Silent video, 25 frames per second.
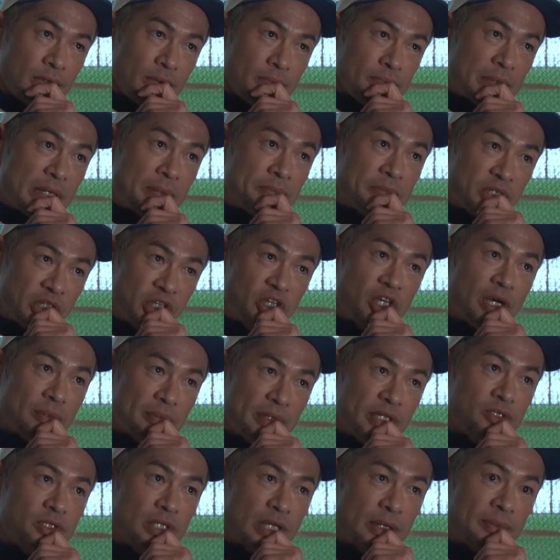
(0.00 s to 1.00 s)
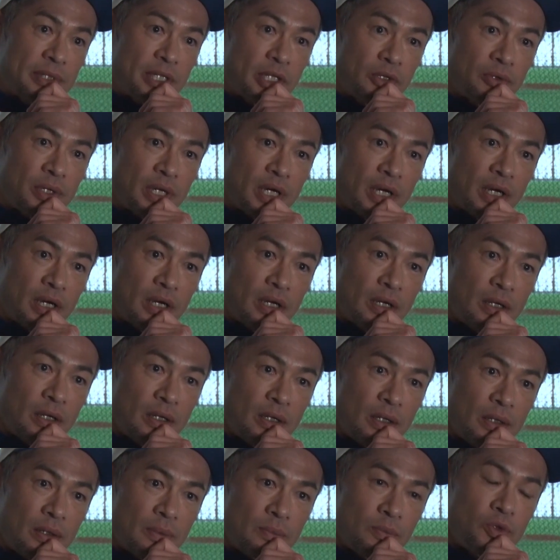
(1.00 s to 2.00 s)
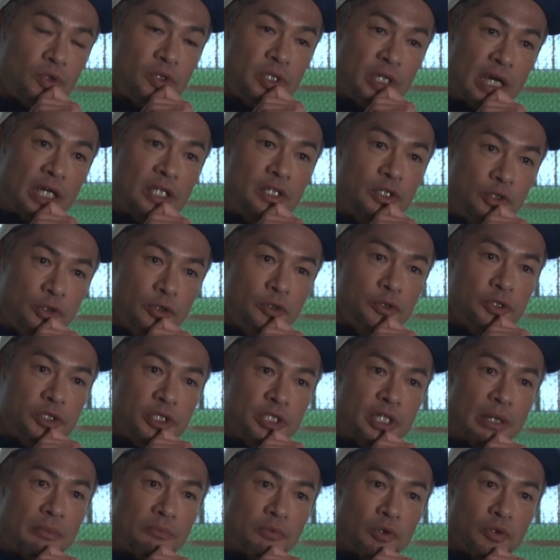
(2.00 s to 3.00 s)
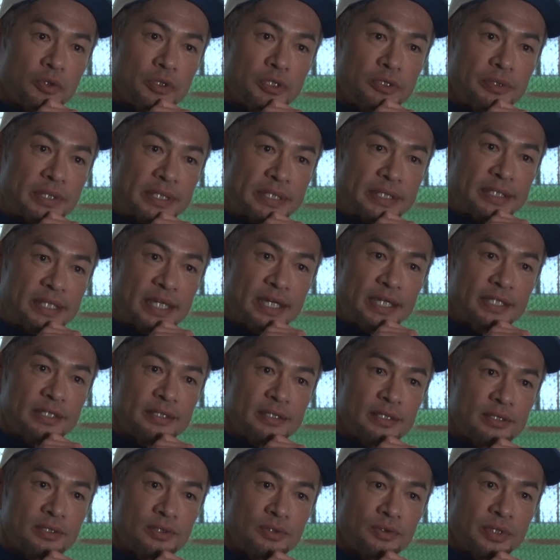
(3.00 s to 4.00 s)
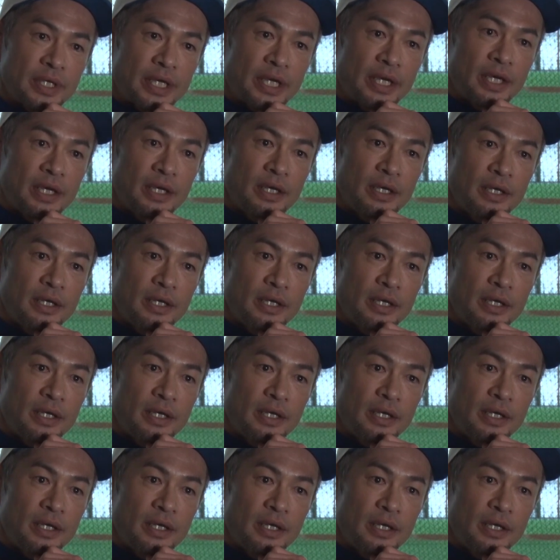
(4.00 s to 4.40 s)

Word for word: まあ、見極めるためにはもう野球しか僕にはないんですよね。